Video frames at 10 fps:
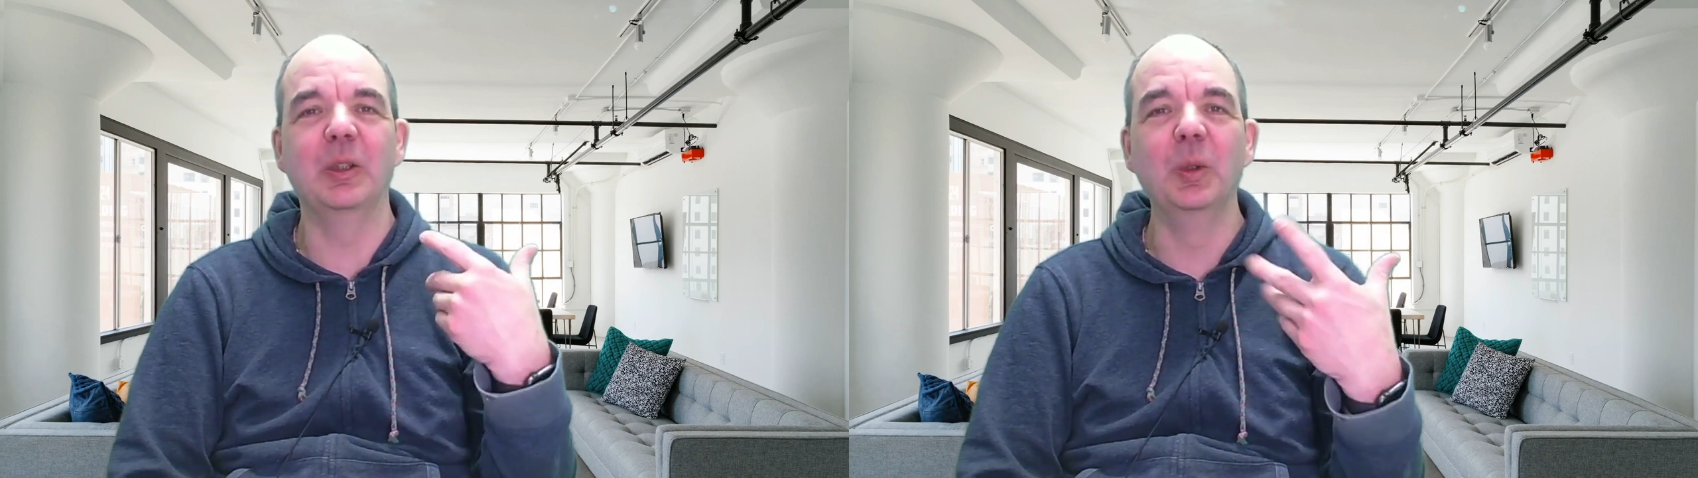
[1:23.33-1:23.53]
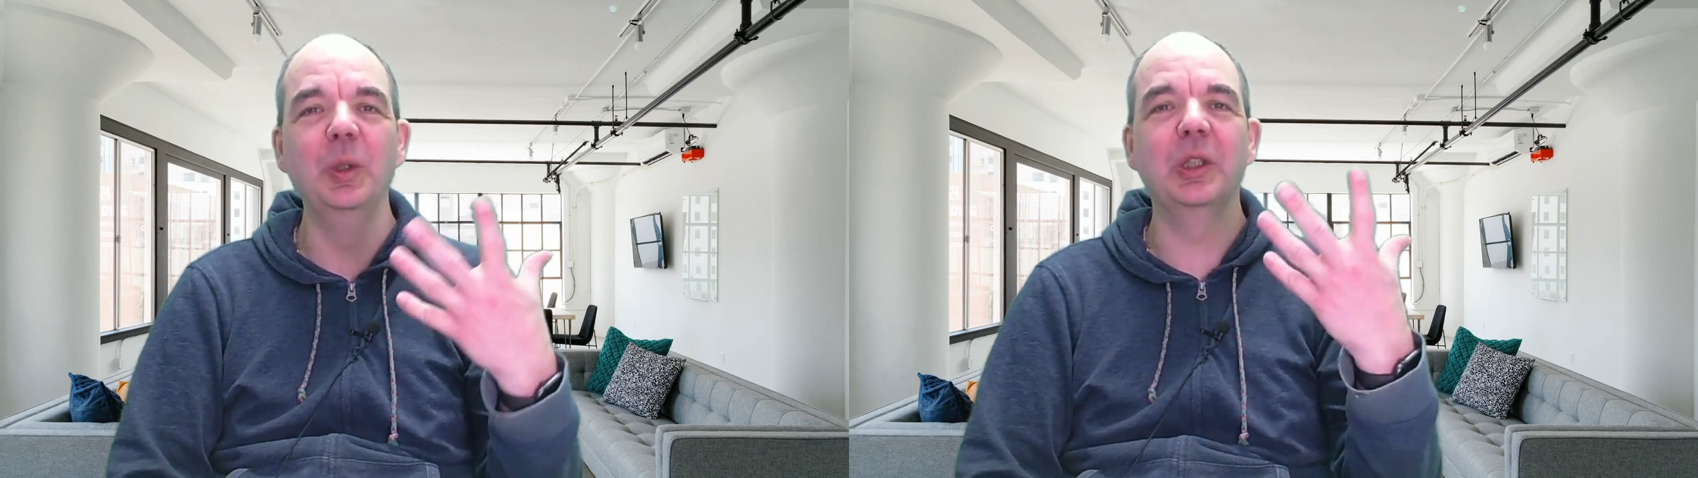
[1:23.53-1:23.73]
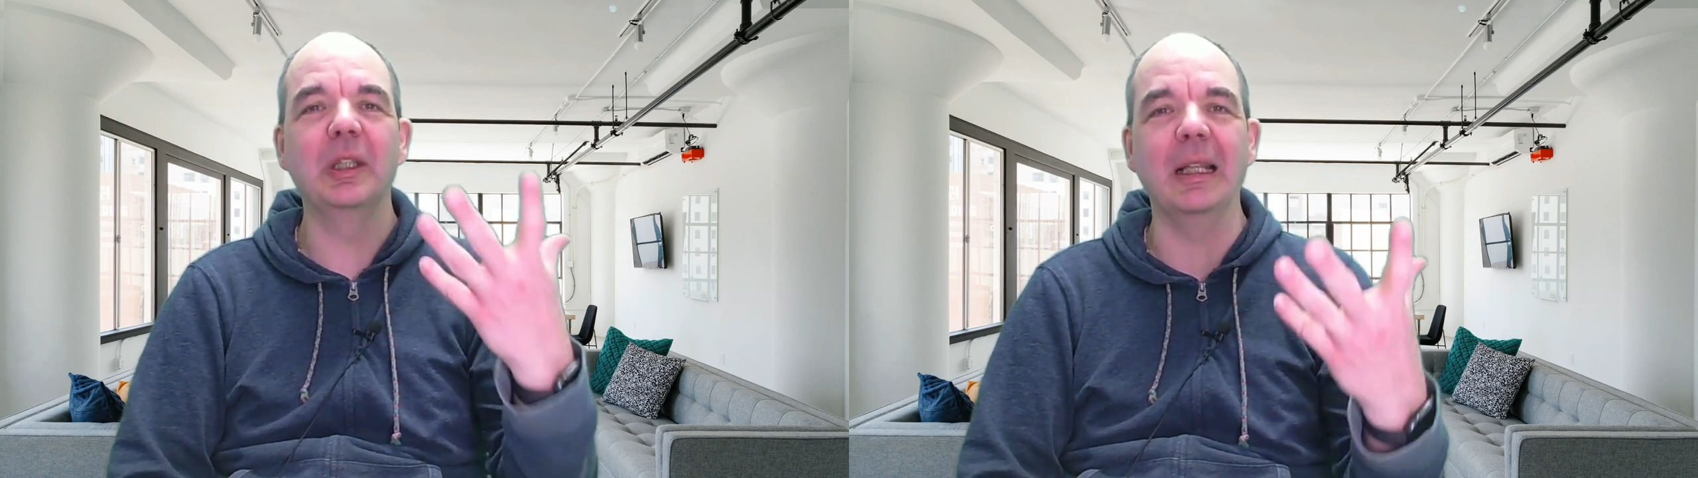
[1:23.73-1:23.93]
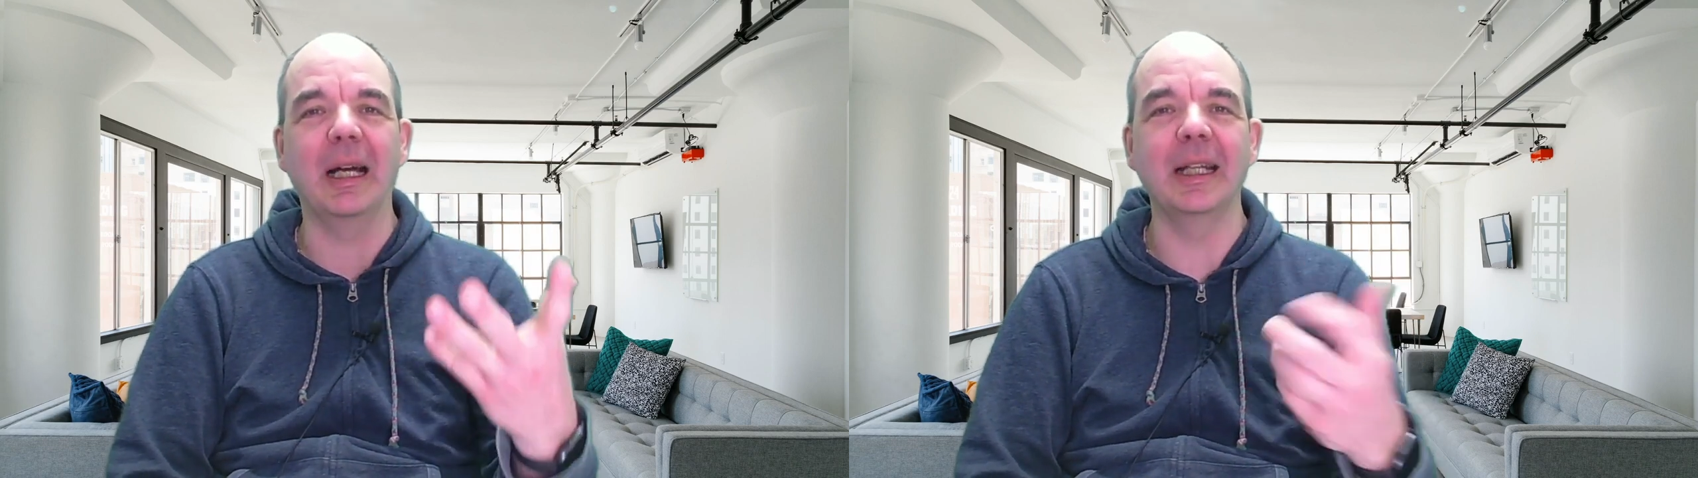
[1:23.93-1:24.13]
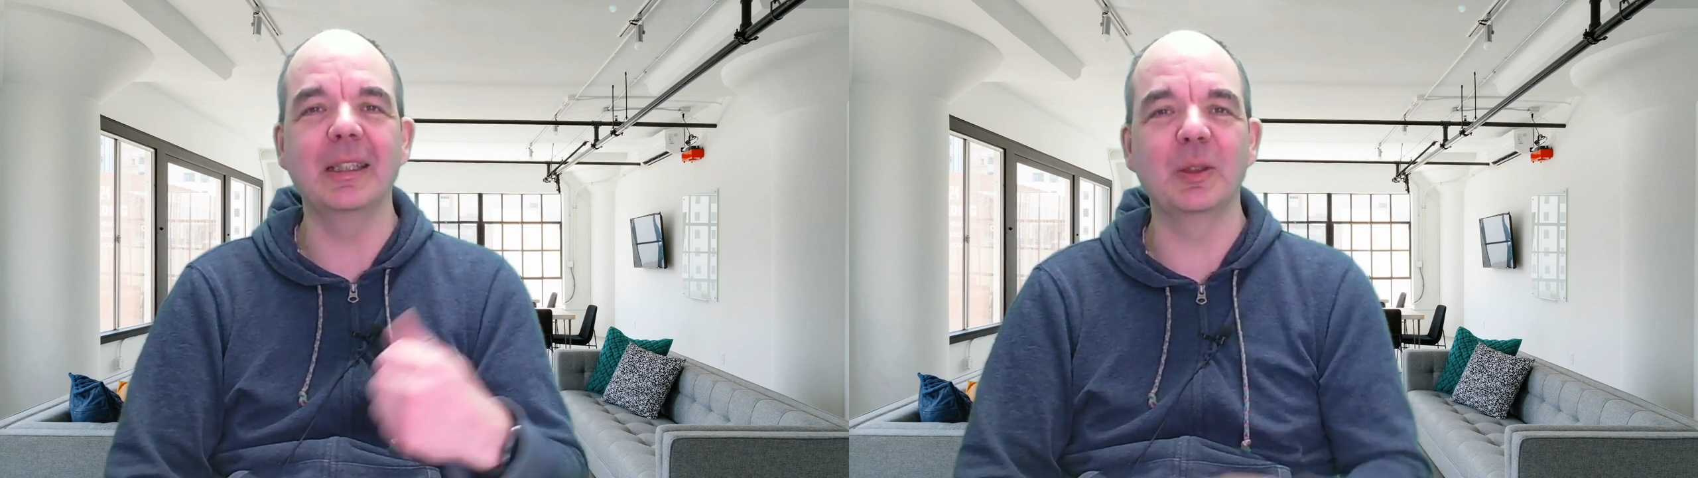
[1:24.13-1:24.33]

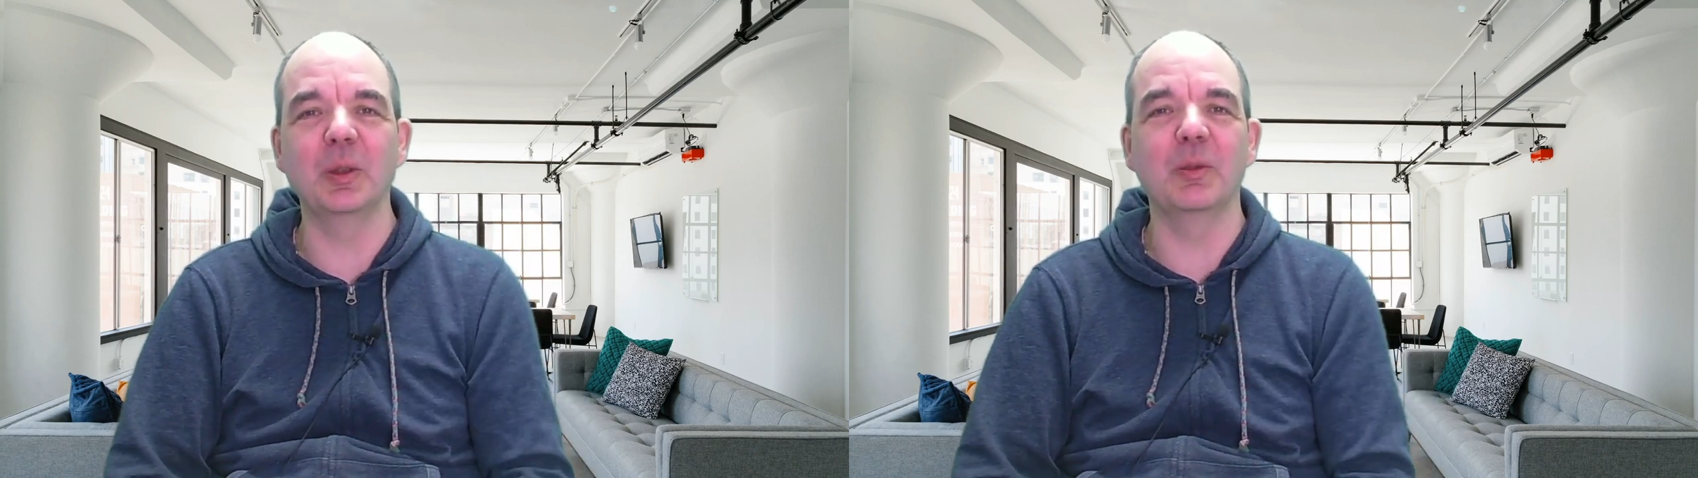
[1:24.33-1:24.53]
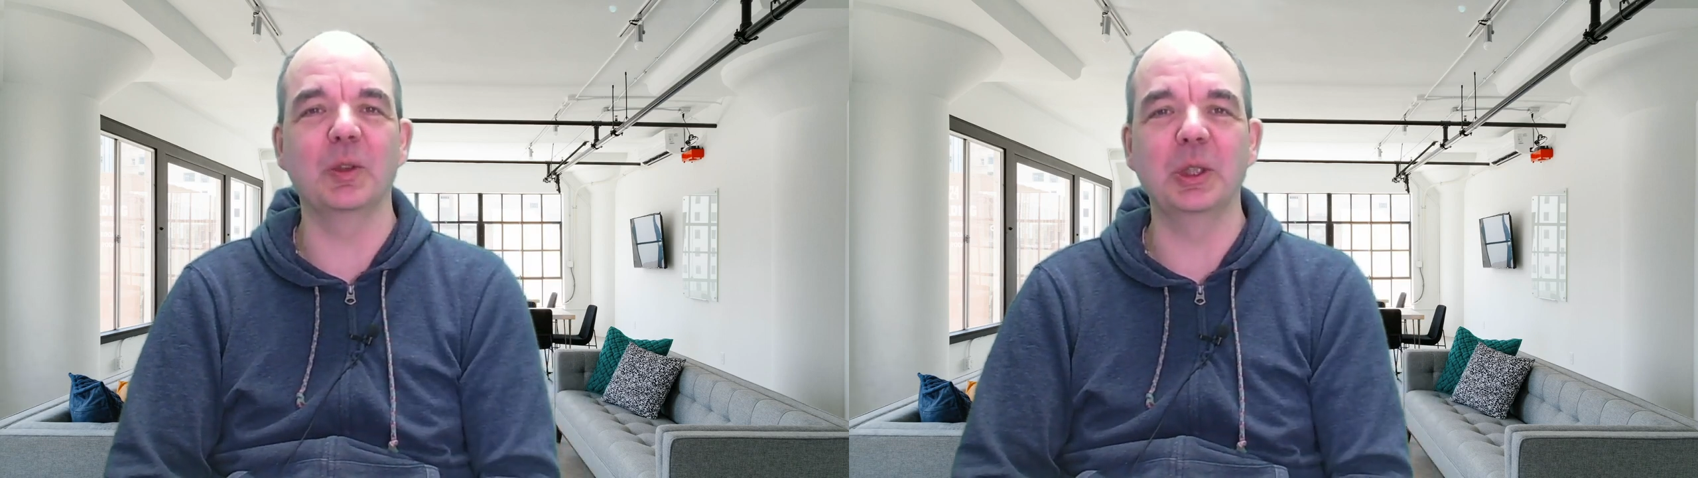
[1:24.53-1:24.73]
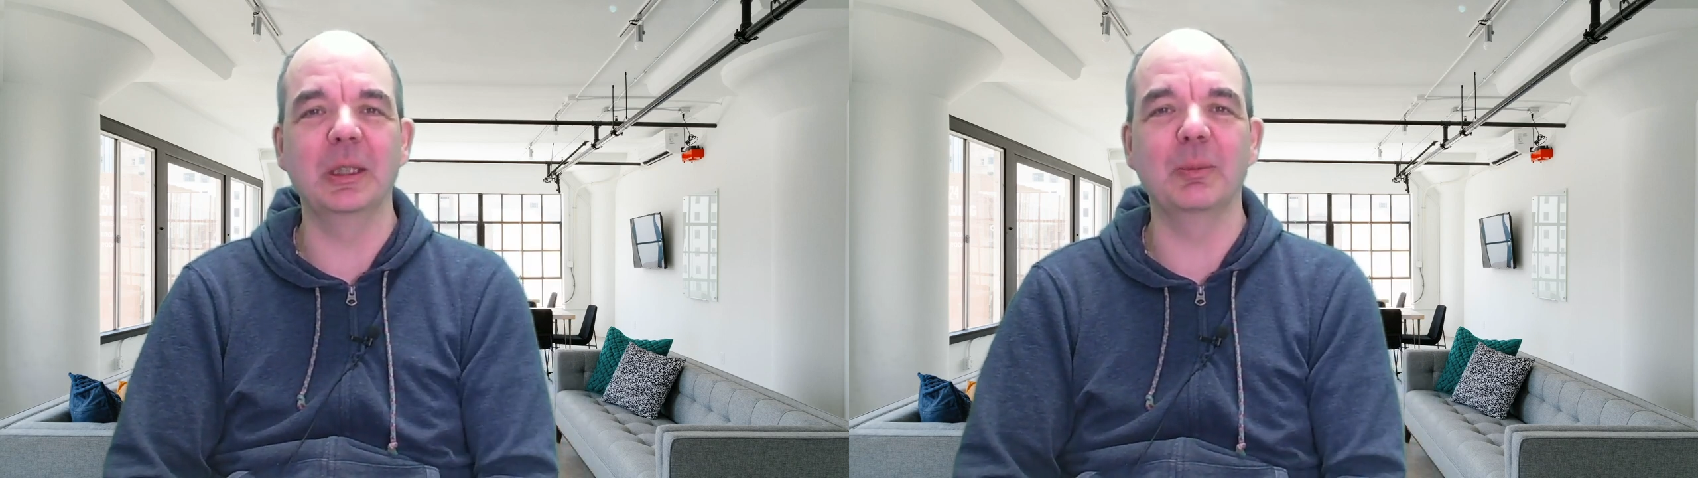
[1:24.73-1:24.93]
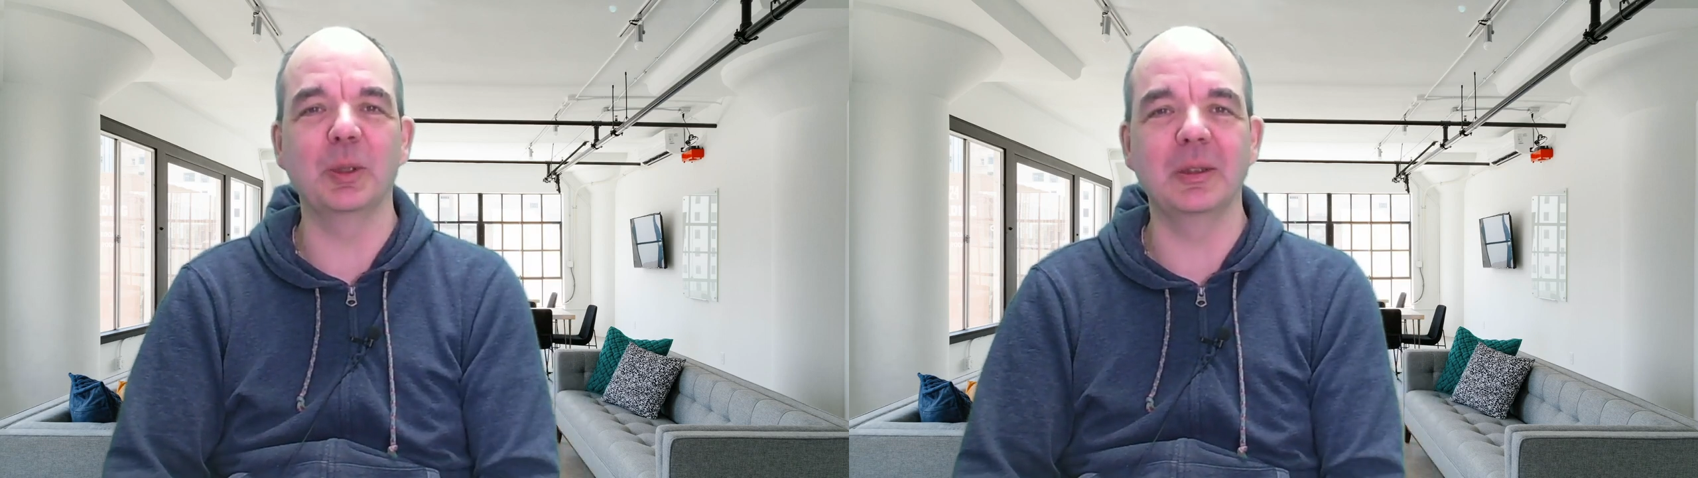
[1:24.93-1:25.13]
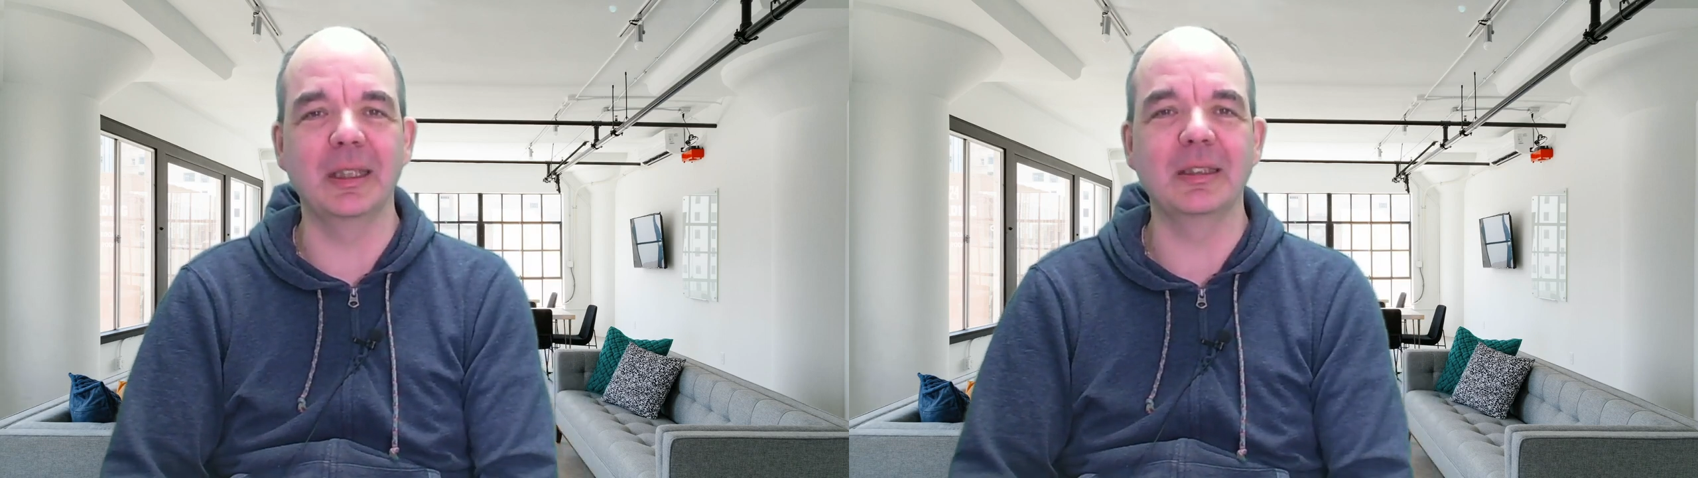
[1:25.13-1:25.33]
durchleitet durch verschiedene
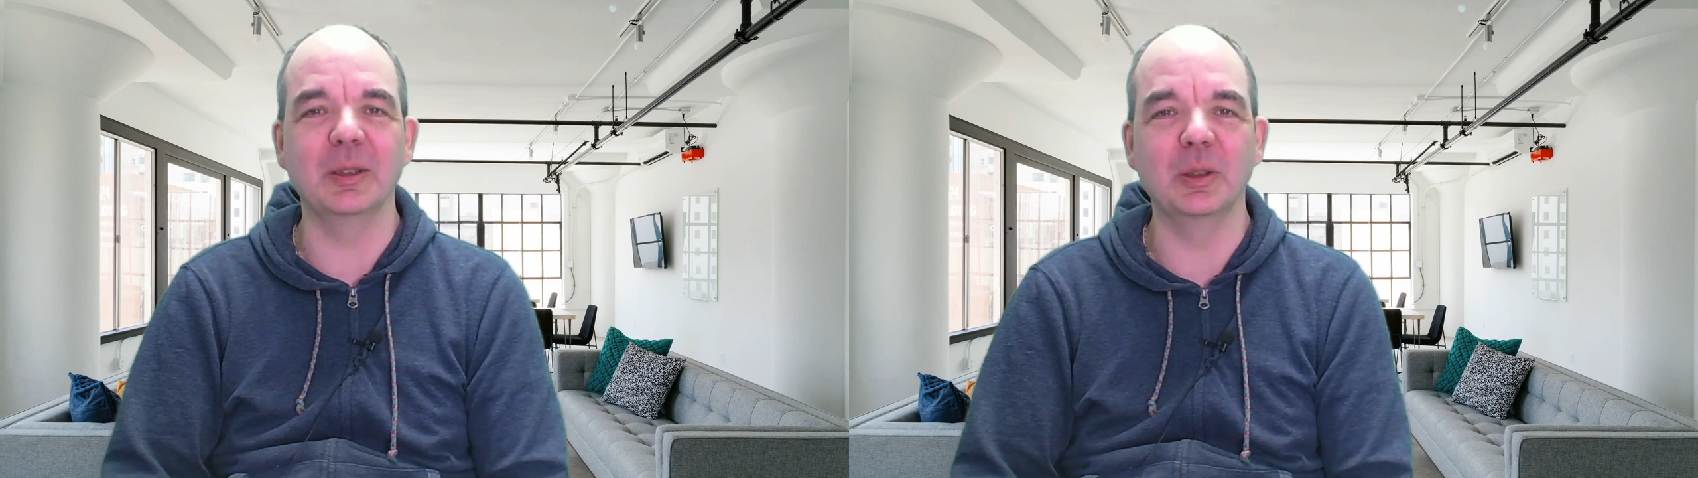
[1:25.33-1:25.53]
Prozesse.